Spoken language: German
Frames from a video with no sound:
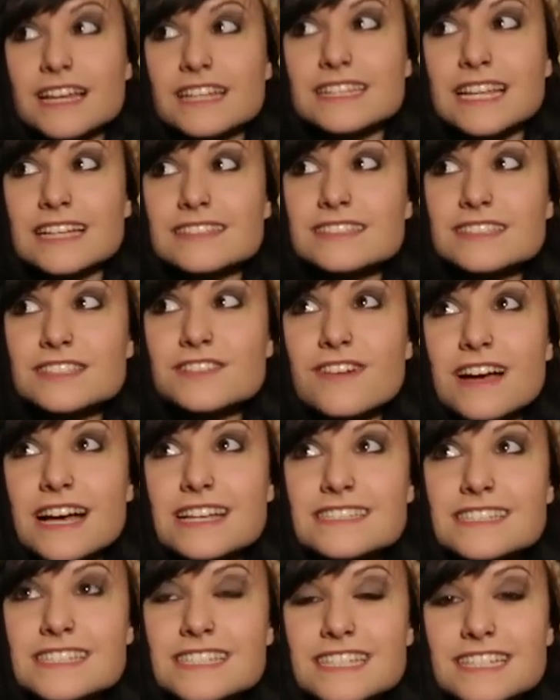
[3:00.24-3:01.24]
Das ist
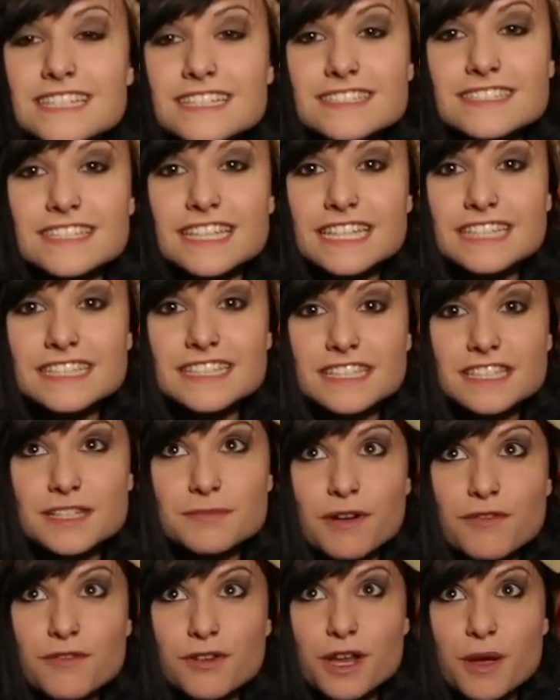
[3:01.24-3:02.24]
quasi die Sicht, die ich
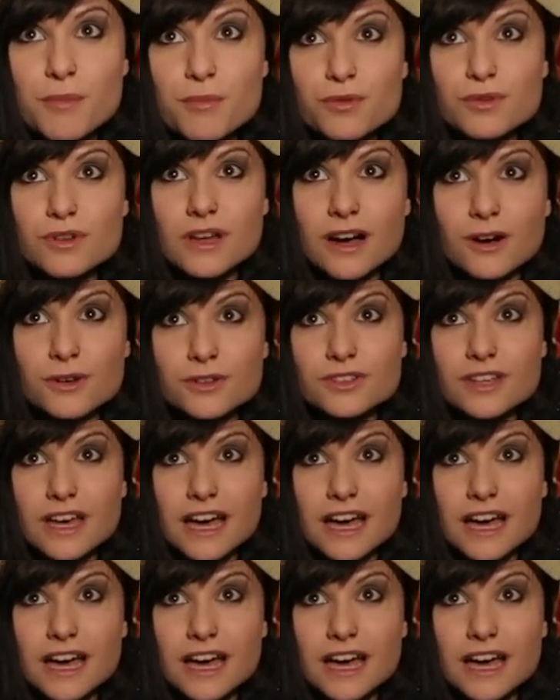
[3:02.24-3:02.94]
immer von der Bühne aus